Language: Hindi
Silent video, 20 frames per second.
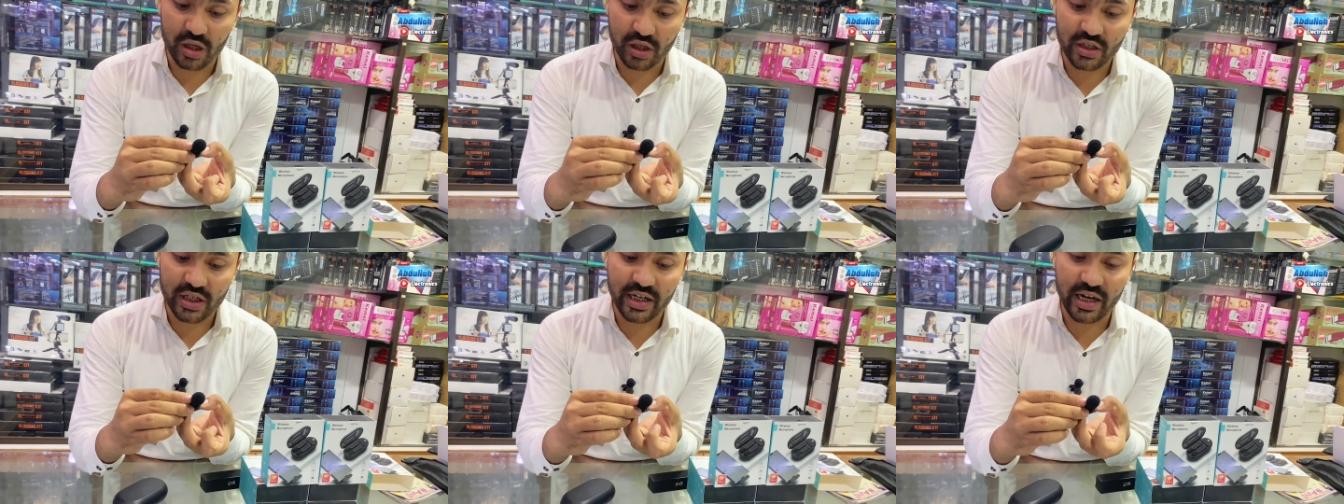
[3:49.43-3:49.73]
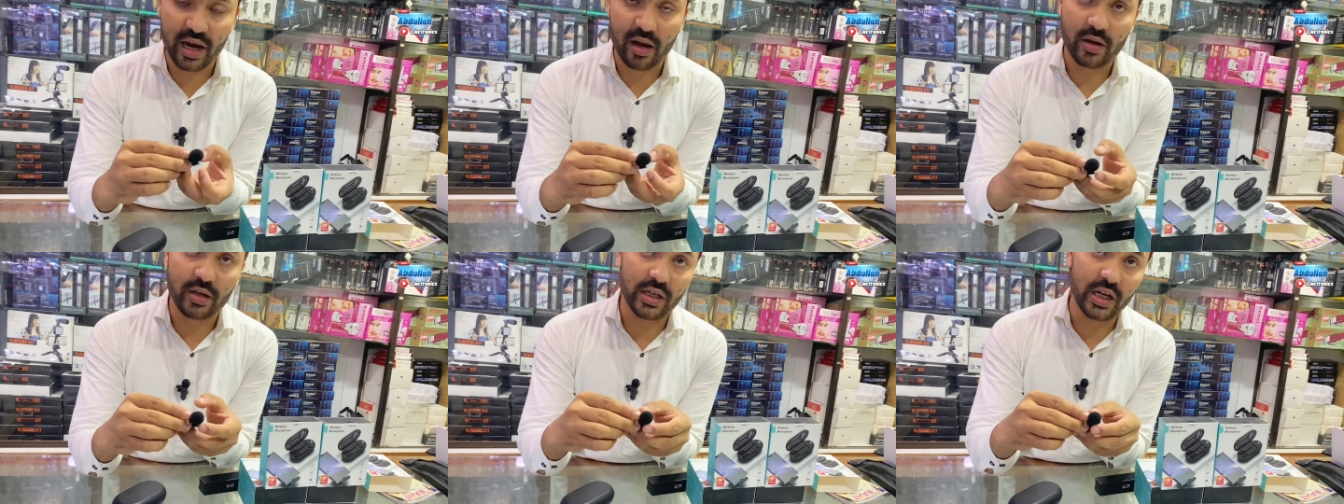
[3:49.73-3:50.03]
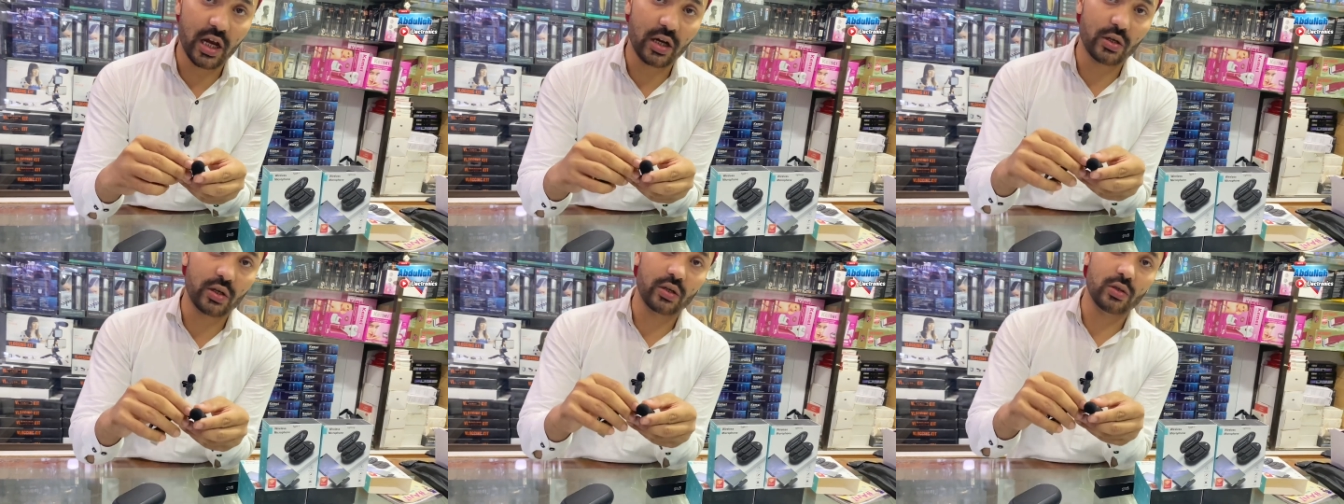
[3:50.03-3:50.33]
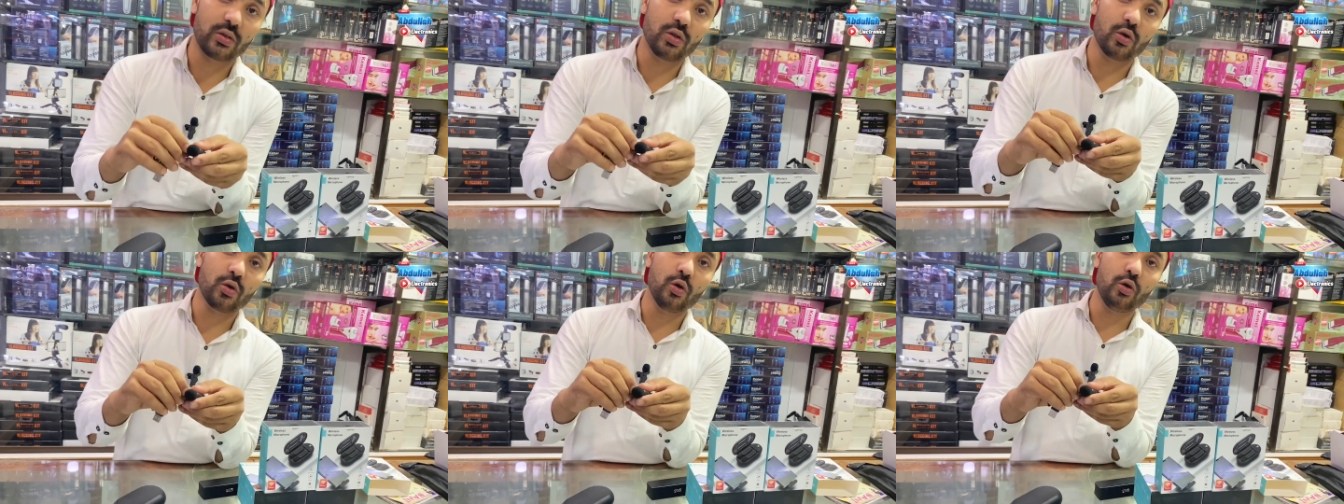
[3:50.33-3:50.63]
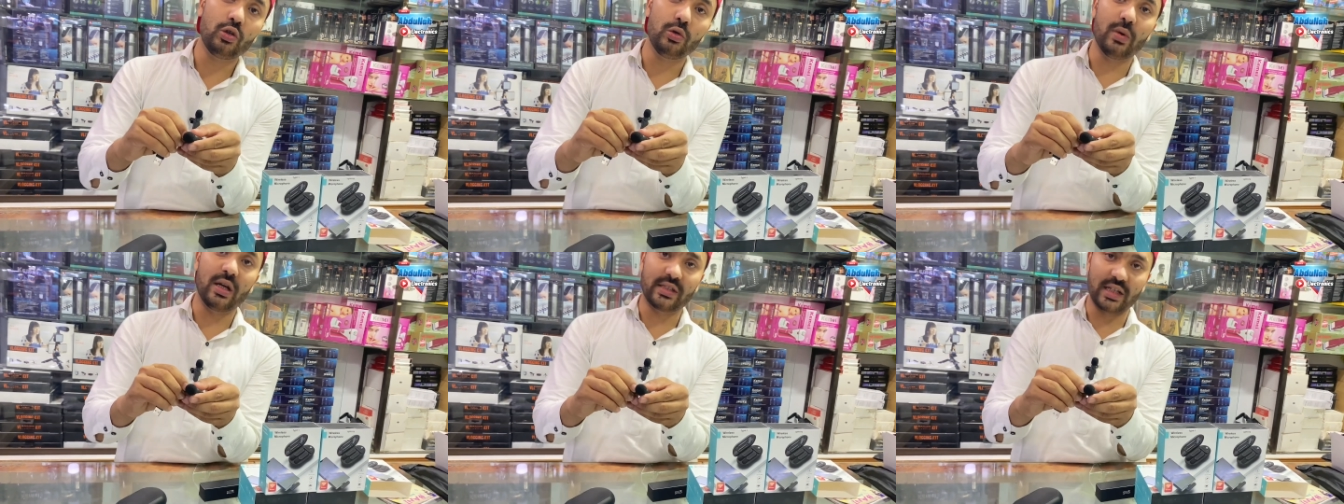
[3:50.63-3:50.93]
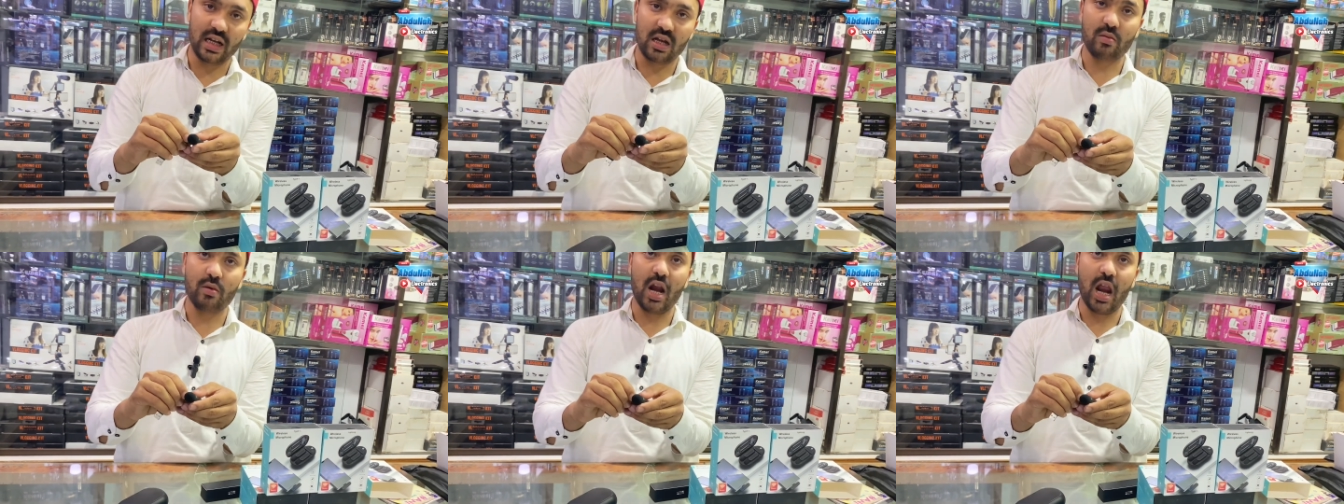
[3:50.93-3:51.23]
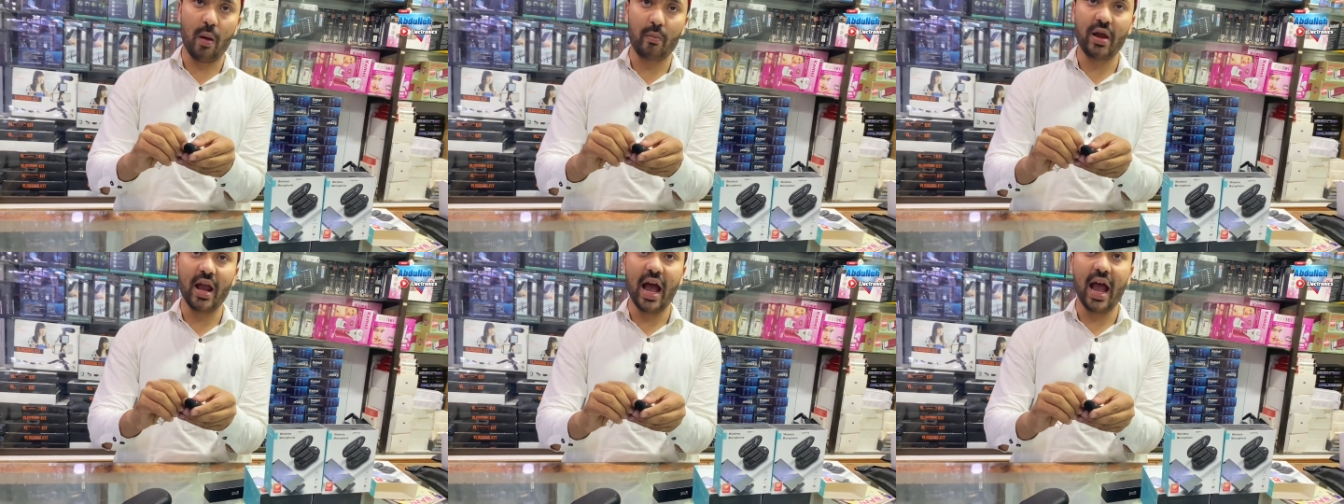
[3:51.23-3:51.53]
अच्छी है ये जो यूट्यूब चैनल
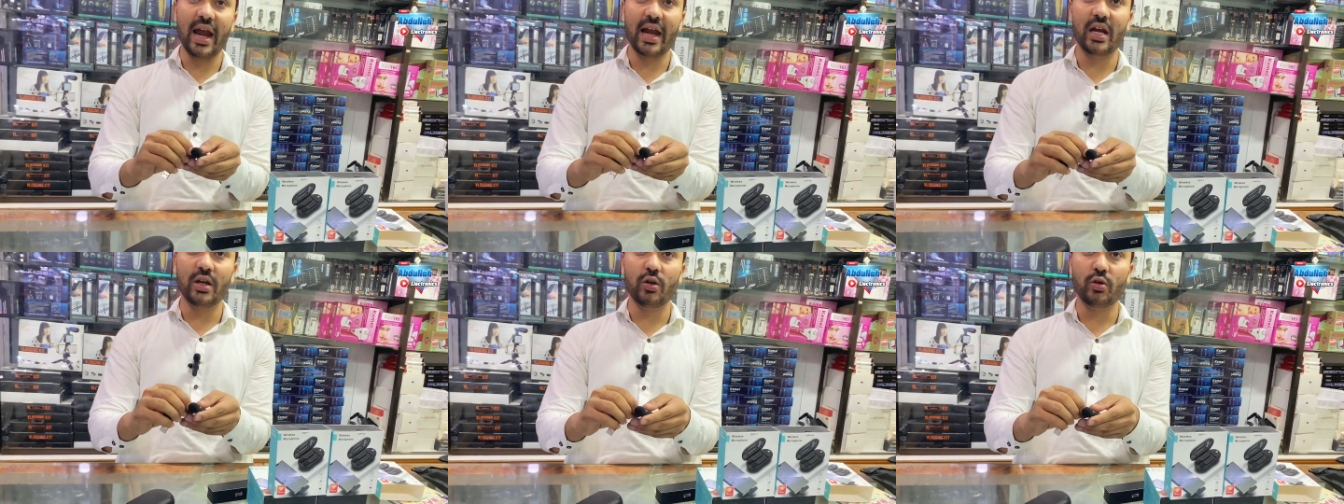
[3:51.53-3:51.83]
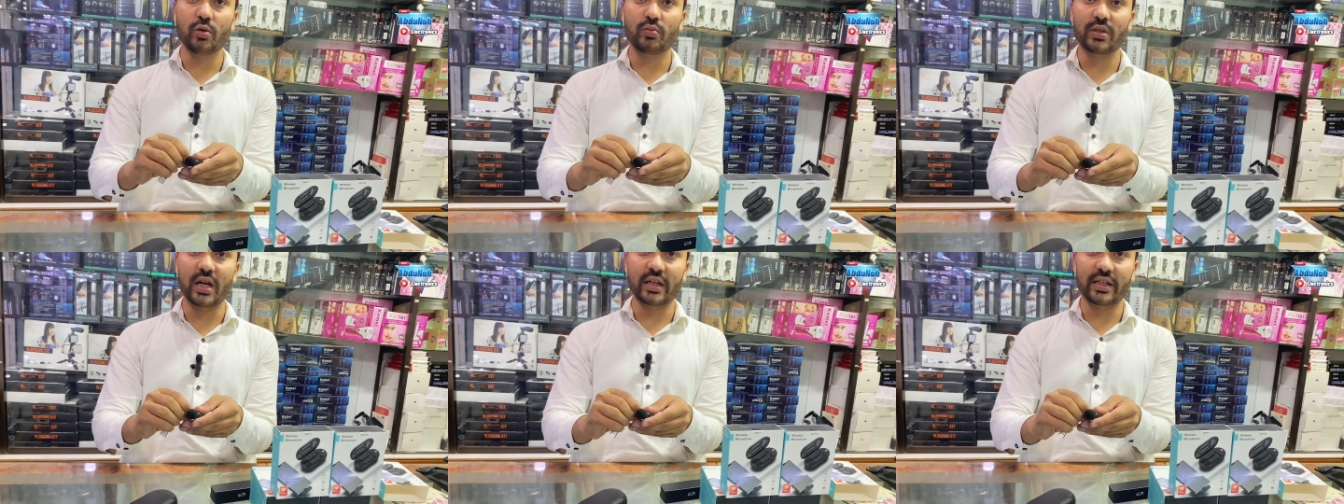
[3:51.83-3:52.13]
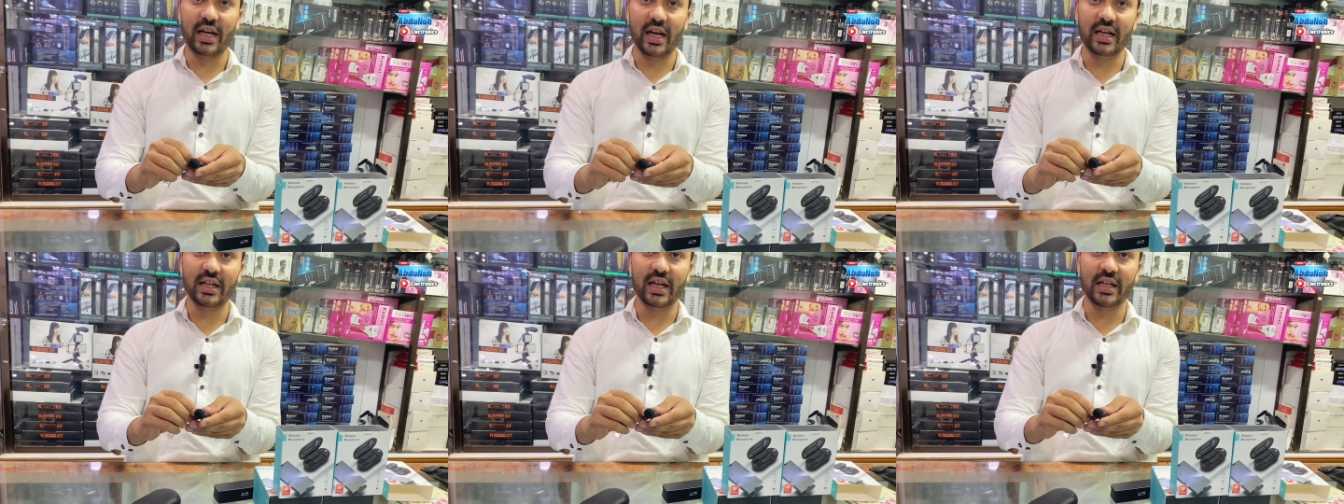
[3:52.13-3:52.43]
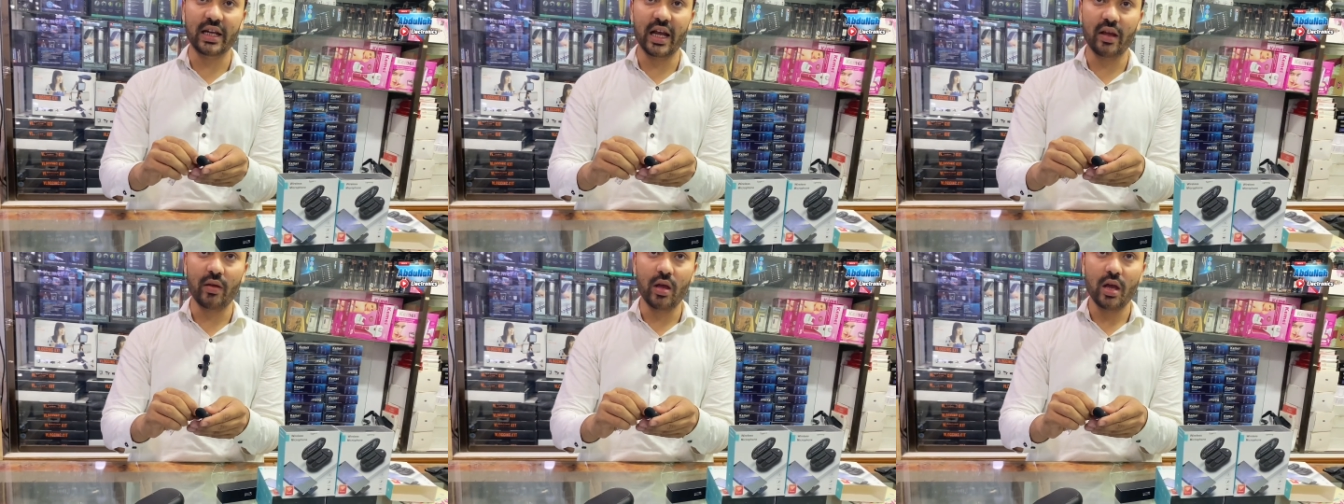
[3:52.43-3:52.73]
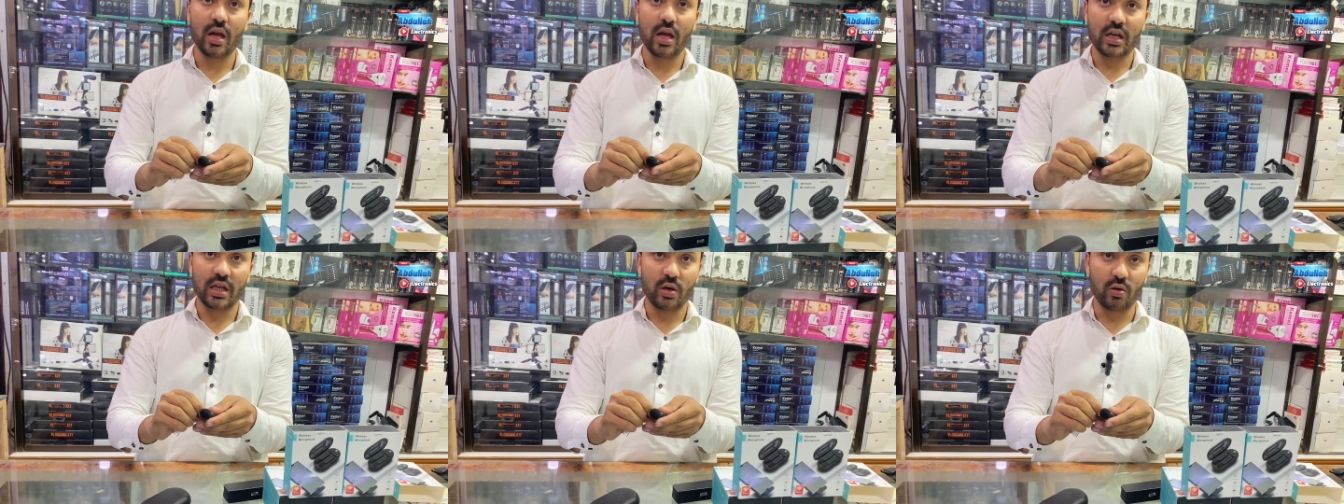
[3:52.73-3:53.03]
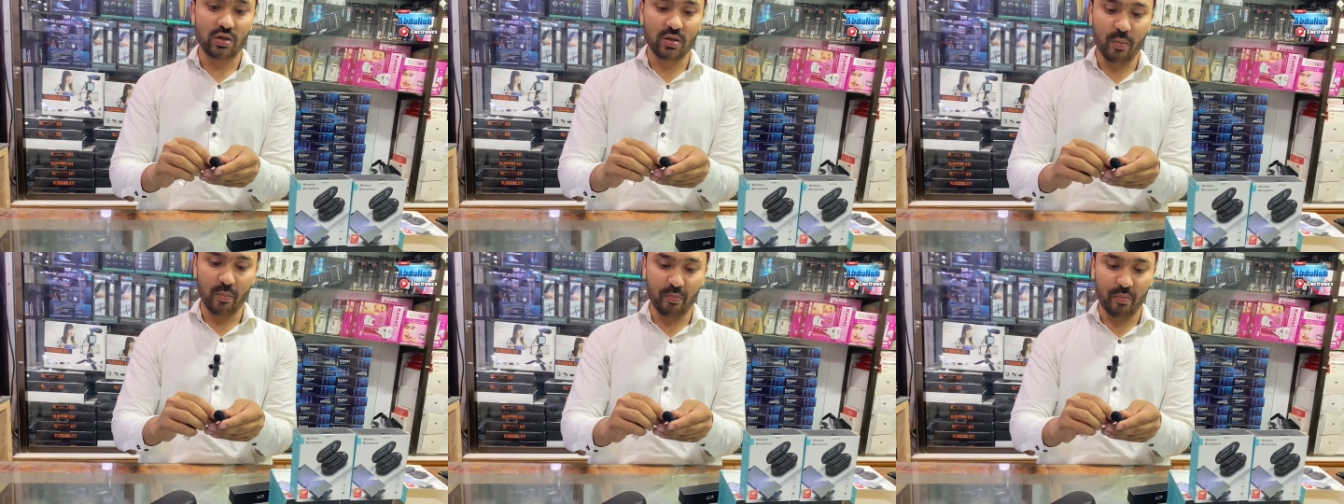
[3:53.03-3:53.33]
वाला अभी आया है यूट्यूब चैनल के लिए ये उससे